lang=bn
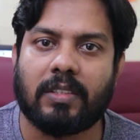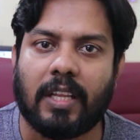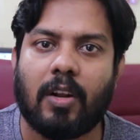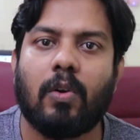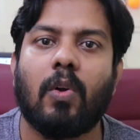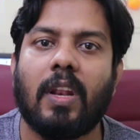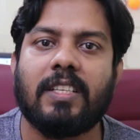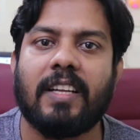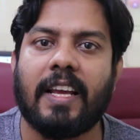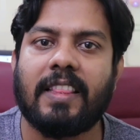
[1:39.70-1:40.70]
সাধারণ
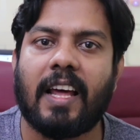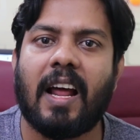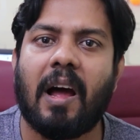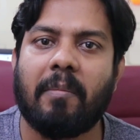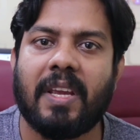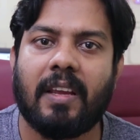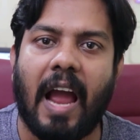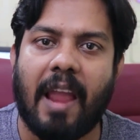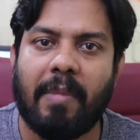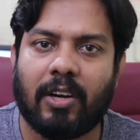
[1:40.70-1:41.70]
নলেজ নাই তারা আমি
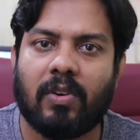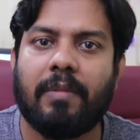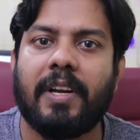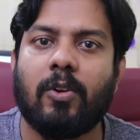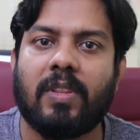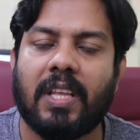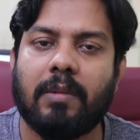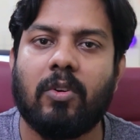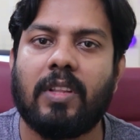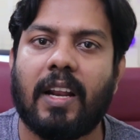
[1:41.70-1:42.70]
আই বাটনে ভিডিও দিয়ে
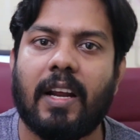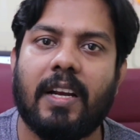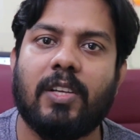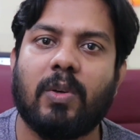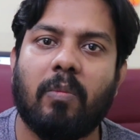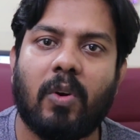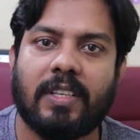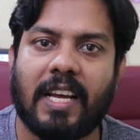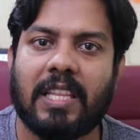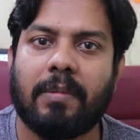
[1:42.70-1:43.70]
দিব তারা এটি
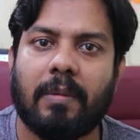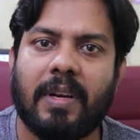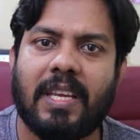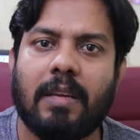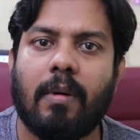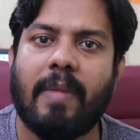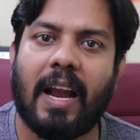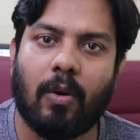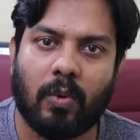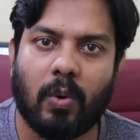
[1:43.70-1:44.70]
সম্পর্কে জানতে পারবেন কিভাবে
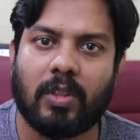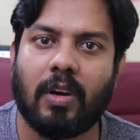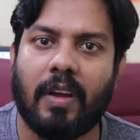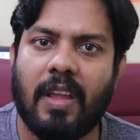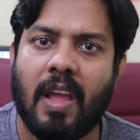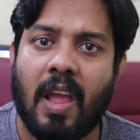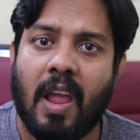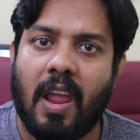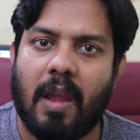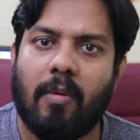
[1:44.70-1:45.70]
অ্যাকাউন্ট করতে হয়
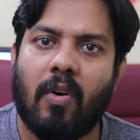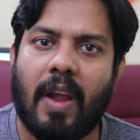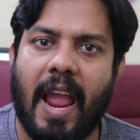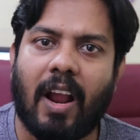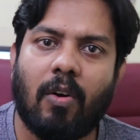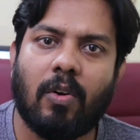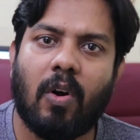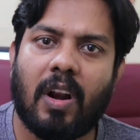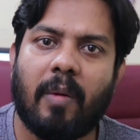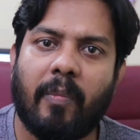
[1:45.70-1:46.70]
এবং অ্যাকাউন্ট
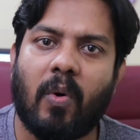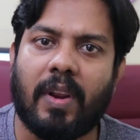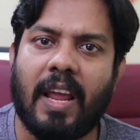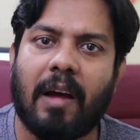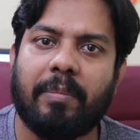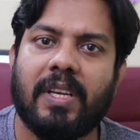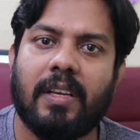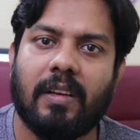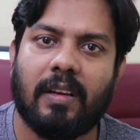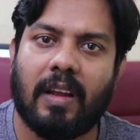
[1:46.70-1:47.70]
করার পরে আপনি
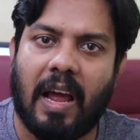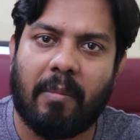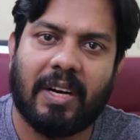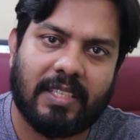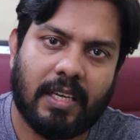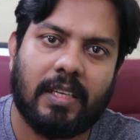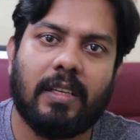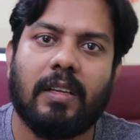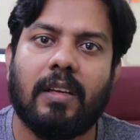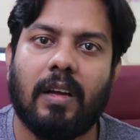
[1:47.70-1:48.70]
আমার যেই
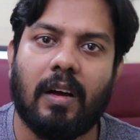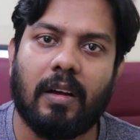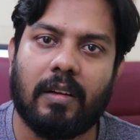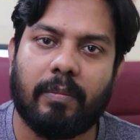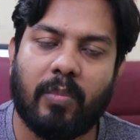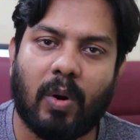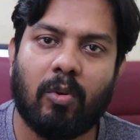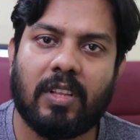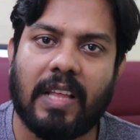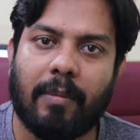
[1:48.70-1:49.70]

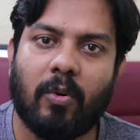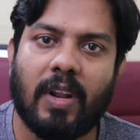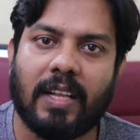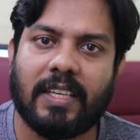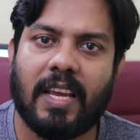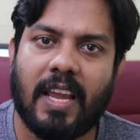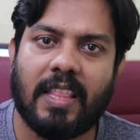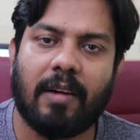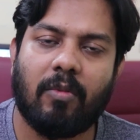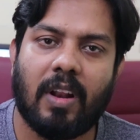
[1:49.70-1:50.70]
পরবর্তী ধাপগুলো আছে এই
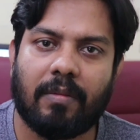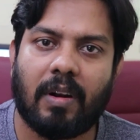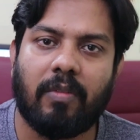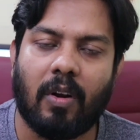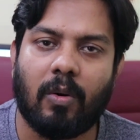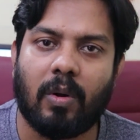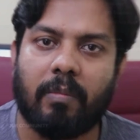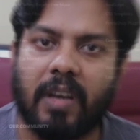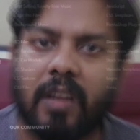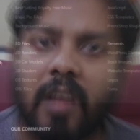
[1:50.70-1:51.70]
ধাপগুলো আপনারা ফলো
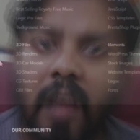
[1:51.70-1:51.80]
করবেন